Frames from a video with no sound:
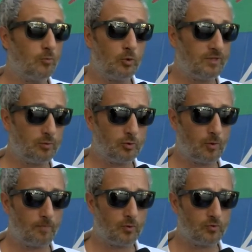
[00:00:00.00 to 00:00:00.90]
molte
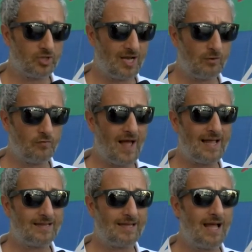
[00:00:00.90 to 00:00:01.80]
purtroppo non ce l'hanno
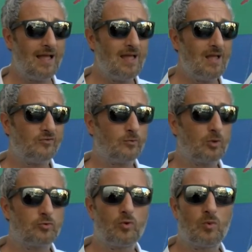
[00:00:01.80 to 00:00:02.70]
fatta.
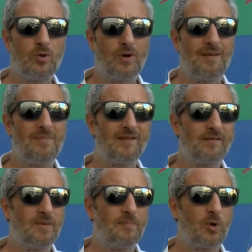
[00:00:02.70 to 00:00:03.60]
Soprattutto quello che mi, mi